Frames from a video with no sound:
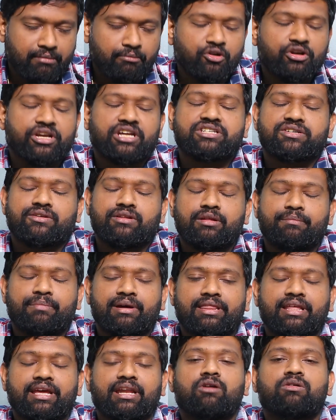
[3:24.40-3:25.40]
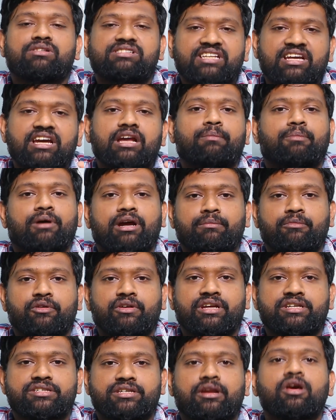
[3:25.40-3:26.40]
மியூட்டேஷன் வந்து பார்த்தீங்கன்னா ஒரு சிங்கிள் பாயிண்ட்
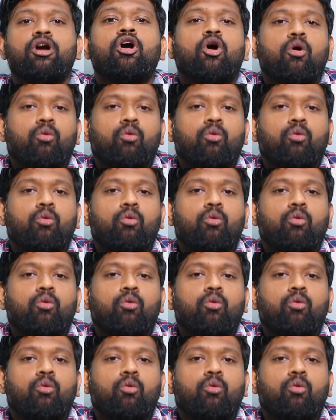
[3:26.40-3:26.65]
மியூட்டேஷன்